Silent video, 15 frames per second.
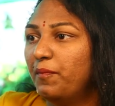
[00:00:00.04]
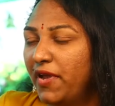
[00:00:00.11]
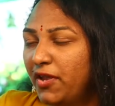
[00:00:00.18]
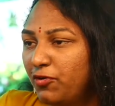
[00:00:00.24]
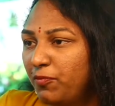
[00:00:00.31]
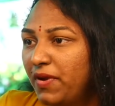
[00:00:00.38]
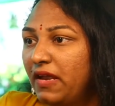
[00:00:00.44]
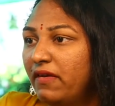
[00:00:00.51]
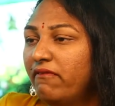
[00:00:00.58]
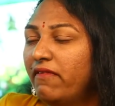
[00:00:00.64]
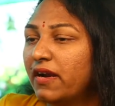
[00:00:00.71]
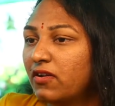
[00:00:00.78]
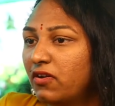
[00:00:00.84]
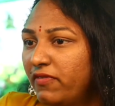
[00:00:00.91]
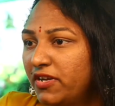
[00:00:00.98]
మీరు మీ
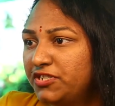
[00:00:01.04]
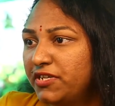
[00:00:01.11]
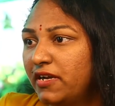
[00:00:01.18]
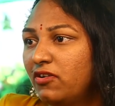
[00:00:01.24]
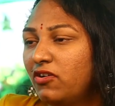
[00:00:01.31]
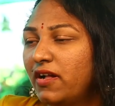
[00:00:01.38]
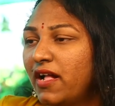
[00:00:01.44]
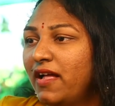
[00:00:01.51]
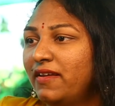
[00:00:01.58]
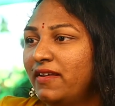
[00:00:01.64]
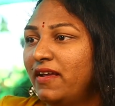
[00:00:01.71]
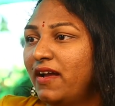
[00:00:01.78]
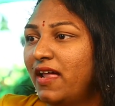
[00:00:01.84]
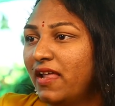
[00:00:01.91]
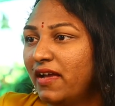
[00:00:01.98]
వర్క్ విషయంలో
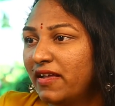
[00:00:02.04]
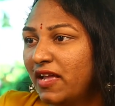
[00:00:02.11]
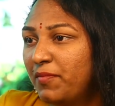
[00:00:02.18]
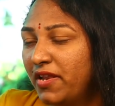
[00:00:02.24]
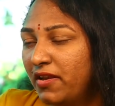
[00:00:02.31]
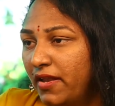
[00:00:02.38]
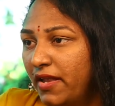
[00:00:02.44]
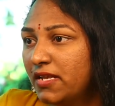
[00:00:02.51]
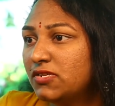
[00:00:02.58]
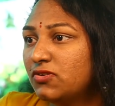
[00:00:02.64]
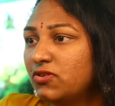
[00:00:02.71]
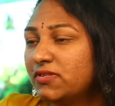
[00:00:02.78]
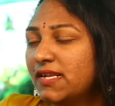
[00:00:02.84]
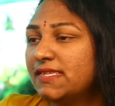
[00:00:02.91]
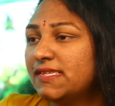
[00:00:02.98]
కానీ అలాగే మీరు ఈ
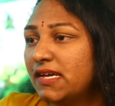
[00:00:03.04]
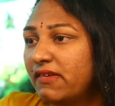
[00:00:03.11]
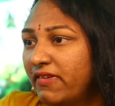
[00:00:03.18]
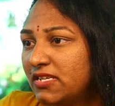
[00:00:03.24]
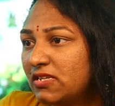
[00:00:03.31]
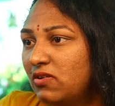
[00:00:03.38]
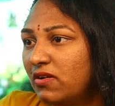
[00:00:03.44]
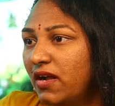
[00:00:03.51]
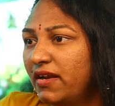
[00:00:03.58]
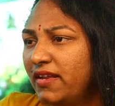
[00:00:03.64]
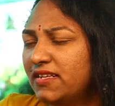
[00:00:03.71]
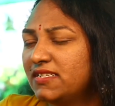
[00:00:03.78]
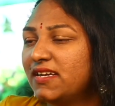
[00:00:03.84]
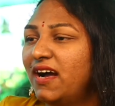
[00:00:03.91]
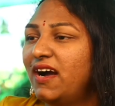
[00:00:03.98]
సోషల్ సర్వీస్లో
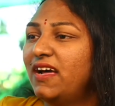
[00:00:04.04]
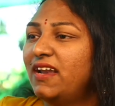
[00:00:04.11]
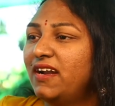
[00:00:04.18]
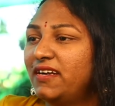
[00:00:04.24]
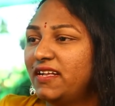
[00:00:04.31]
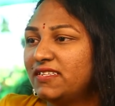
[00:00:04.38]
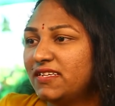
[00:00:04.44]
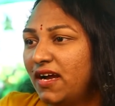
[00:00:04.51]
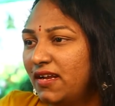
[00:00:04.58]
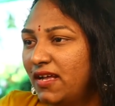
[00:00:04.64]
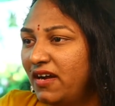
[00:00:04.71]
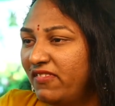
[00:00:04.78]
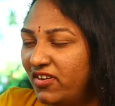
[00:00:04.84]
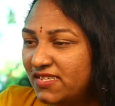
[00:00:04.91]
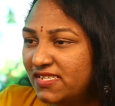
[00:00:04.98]
కానీ చాలా అంటే
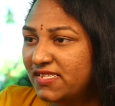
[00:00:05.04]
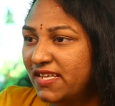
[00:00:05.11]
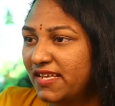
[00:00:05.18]
చాలా అవార్డ్స్